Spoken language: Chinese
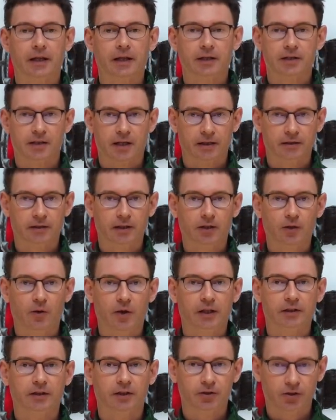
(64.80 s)
讲的
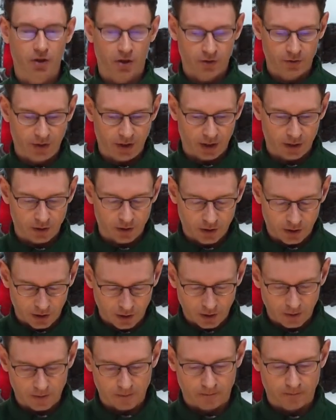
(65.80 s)
话的重点
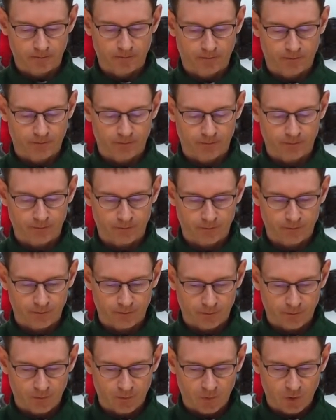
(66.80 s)
是，
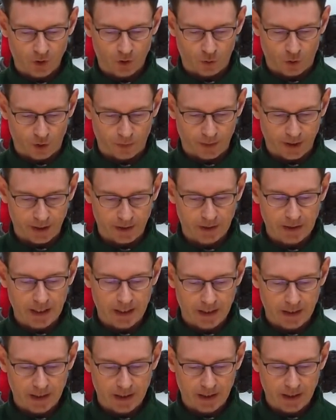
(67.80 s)
我们
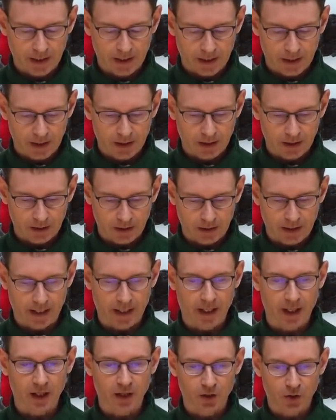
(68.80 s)

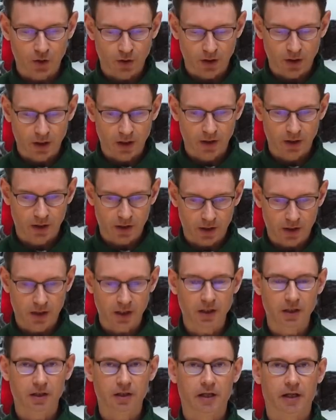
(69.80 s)
的
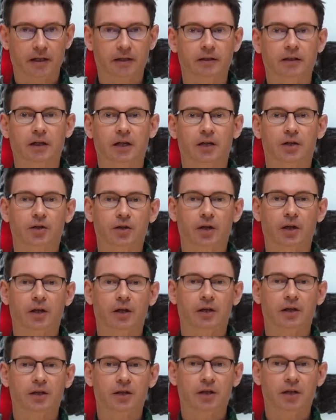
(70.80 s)
信仰
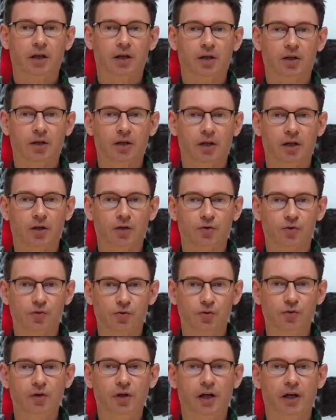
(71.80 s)

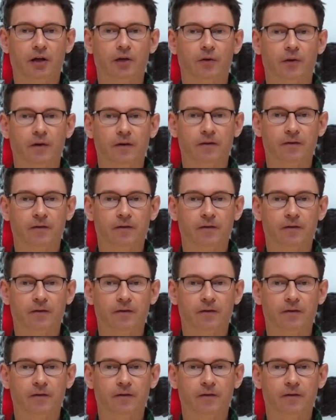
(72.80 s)
需要